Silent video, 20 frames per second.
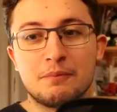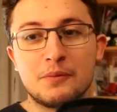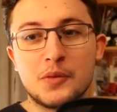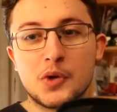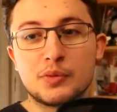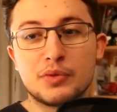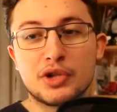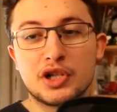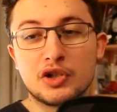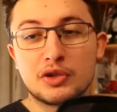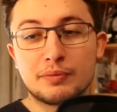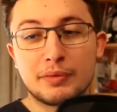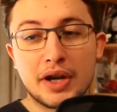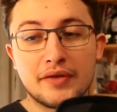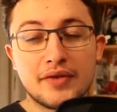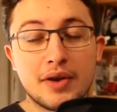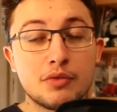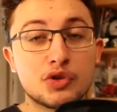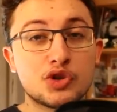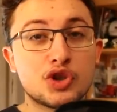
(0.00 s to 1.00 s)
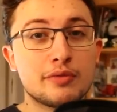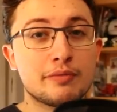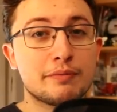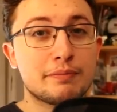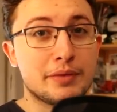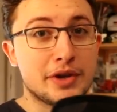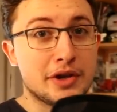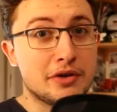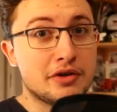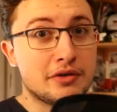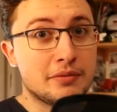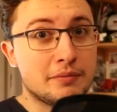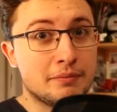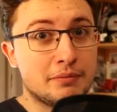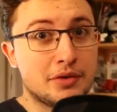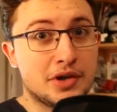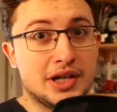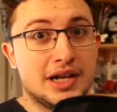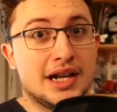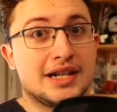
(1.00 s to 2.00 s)
Pues me lo esperaba mucho peor,
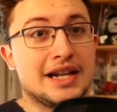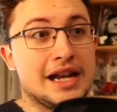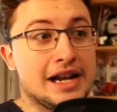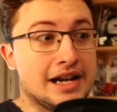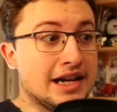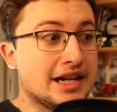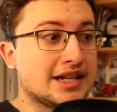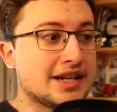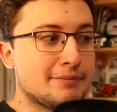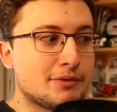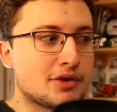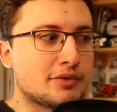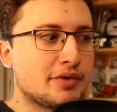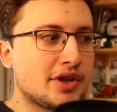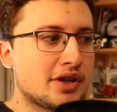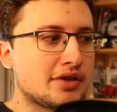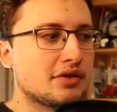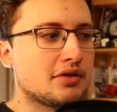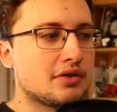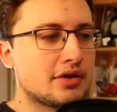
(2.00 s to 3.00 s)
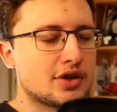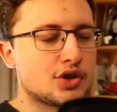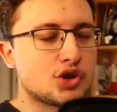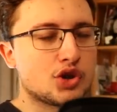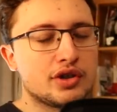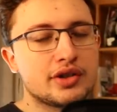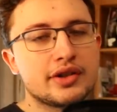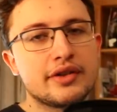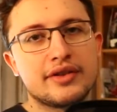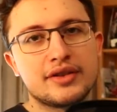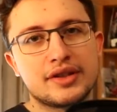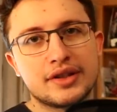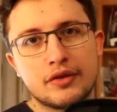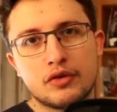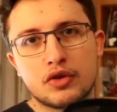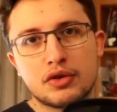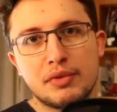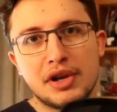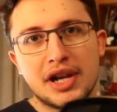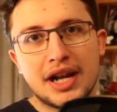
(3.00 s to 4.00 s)
porque las carreras que hemos visto en Sochi desde
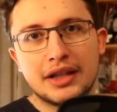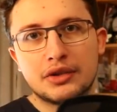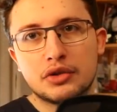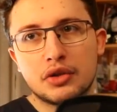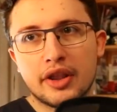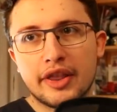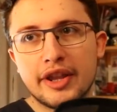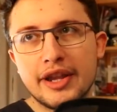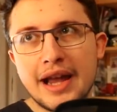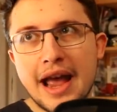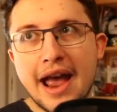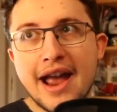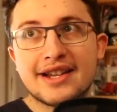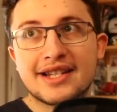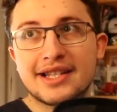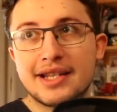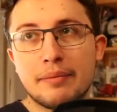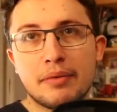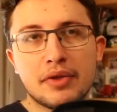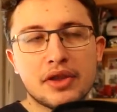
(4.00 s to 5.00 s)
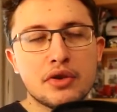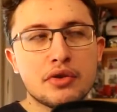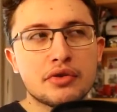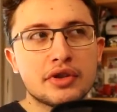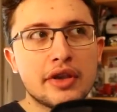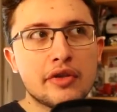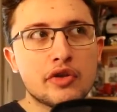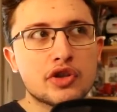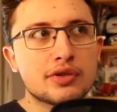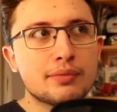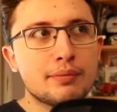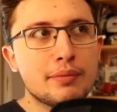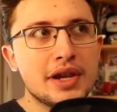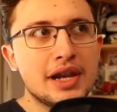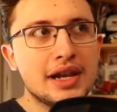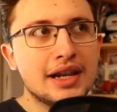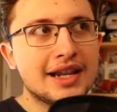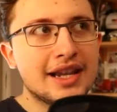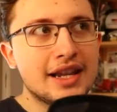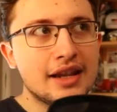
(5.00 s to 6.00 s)
2014, a excepción de
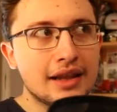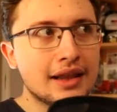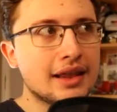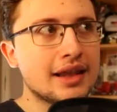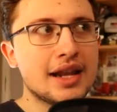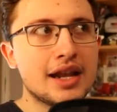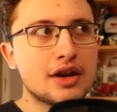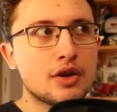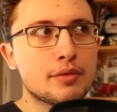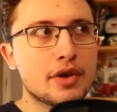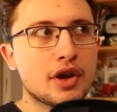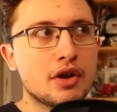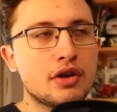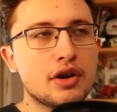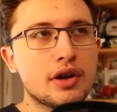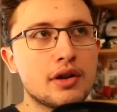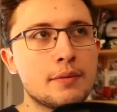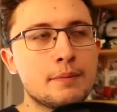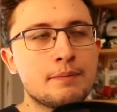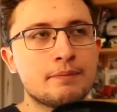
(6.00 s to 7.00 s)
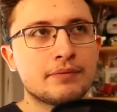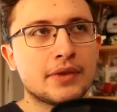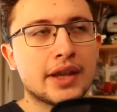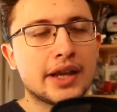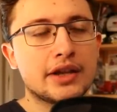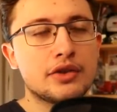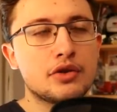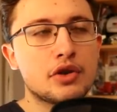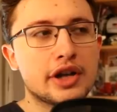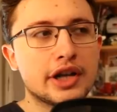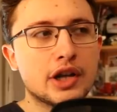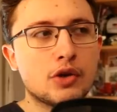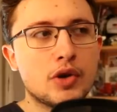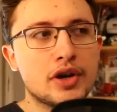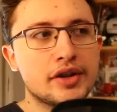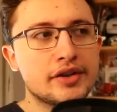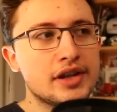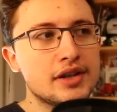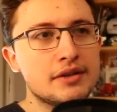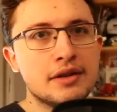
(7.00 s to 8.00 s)
2015 a lo mejor, que yo
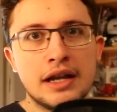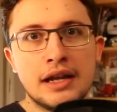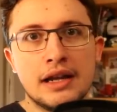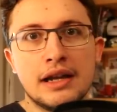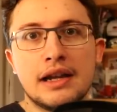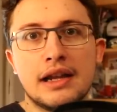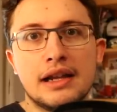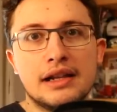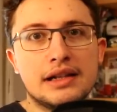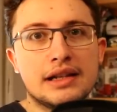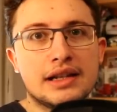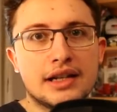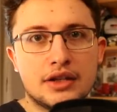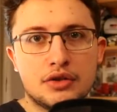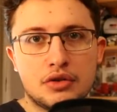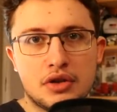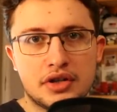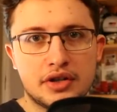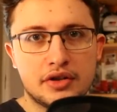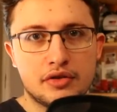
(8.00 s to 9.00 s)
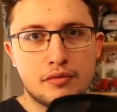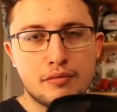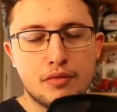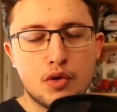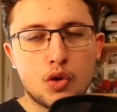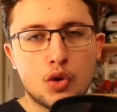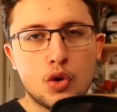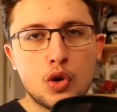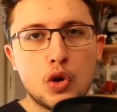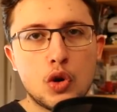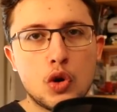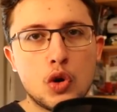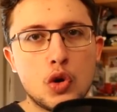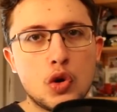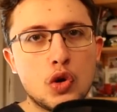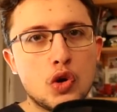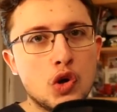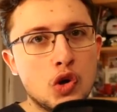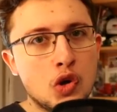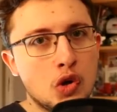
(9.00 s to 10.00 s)
recuerde, el resto ha sido un
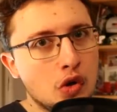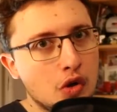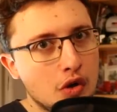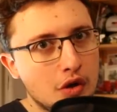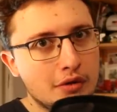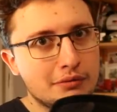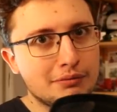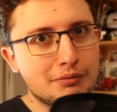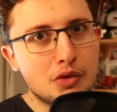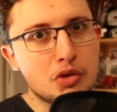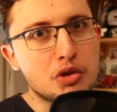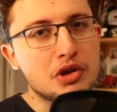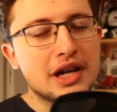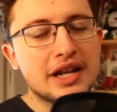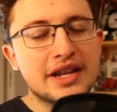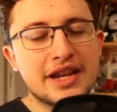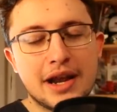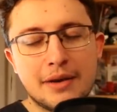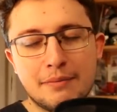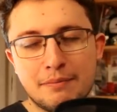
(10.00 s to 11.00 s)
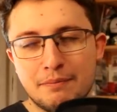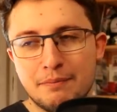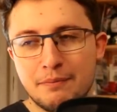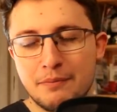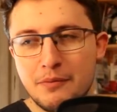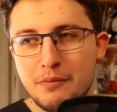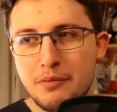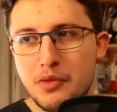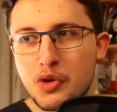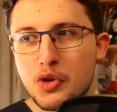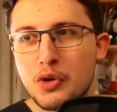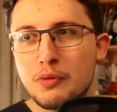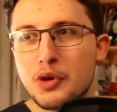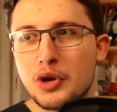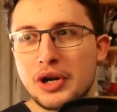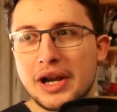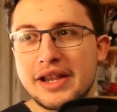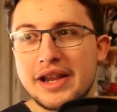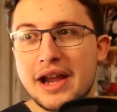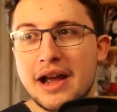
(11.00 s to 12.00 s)
poco morralla, un poco
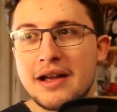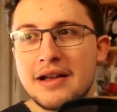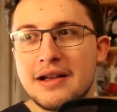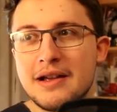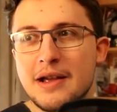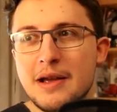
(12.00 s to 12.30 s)
morralla.